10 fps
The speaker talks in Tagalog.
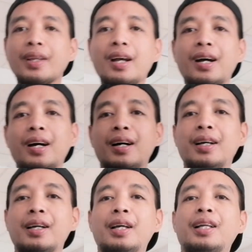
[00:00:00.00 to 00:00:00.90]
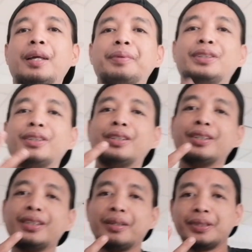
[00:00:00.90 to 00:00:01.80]
Uh, life is
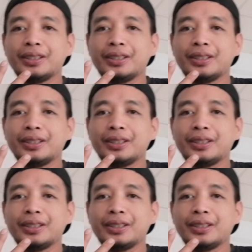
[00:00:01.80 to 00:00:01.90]
good.